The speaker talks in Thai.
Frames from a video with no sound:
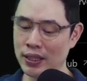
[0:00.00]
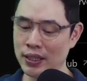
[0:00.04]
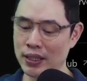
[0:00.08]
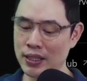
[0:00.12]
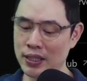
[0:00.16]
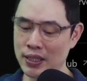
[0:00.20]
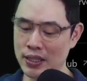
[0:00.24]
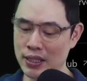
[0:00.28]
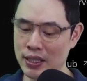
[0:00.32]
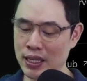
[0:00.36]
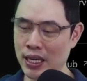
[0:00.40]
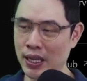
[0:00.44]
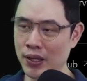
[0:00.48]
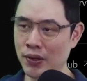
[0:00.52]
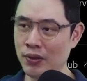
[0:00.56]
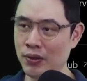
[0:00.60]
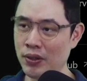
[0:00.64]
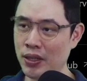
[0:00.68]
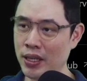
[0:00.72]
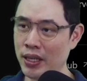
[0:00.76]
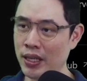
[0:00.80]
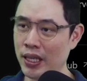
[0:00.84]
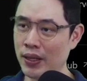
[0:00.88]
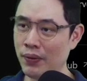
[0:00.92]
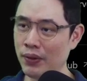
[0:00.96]
ซี อาร์ ยู ดี
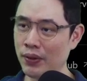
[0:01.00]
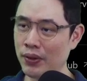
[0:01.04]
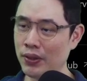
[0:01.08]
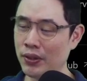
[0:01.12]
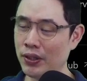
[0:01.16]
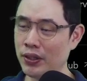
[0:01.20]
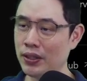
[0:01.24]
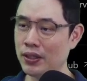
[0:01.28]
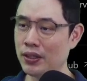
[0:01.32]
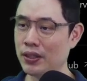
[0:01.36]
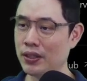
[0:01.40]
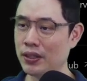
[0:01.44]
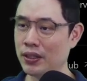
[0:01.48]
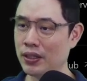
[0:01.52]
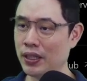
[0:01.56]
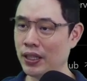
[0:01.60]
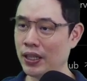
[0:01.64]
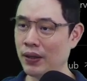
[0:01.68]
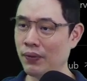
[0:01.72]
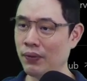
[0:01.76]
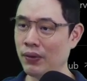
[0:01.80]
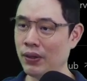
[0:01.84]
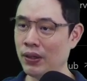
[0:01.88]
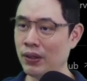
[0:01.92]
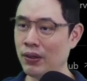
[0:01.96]
นะครับ ซี อาร์ ยู ดี นะครับ
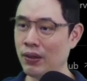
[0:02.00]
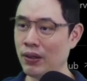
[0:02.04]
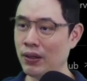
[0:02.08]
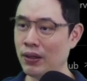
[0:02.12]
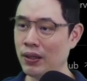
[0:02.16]
แล้วก็